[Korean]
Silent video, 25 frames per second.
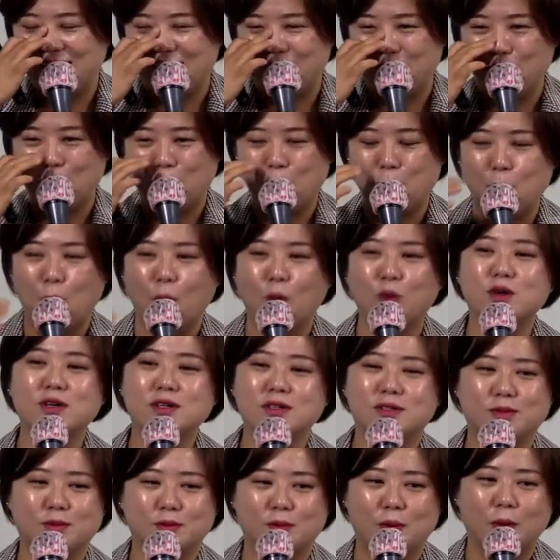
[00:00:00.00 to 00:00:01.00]
예,
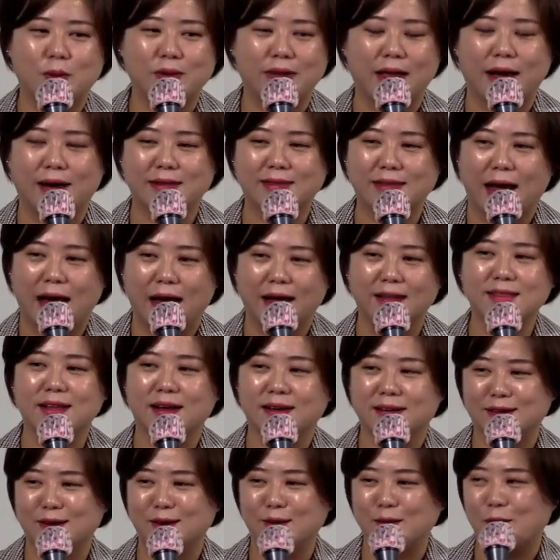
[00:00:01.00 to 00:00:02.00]
모를수록 내가 다
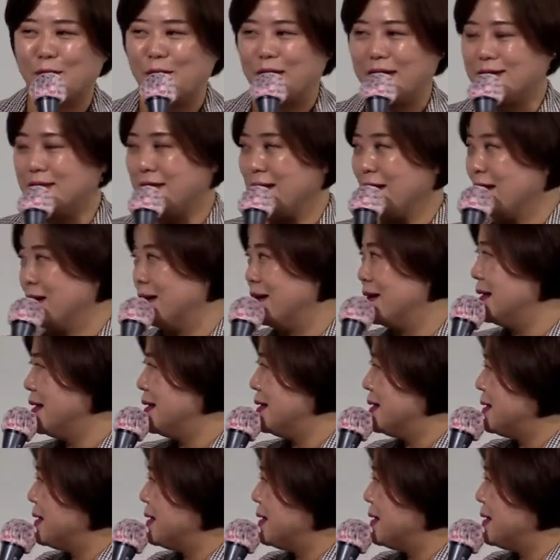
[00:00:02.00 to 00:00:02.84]
한다 그러는 것 같아요.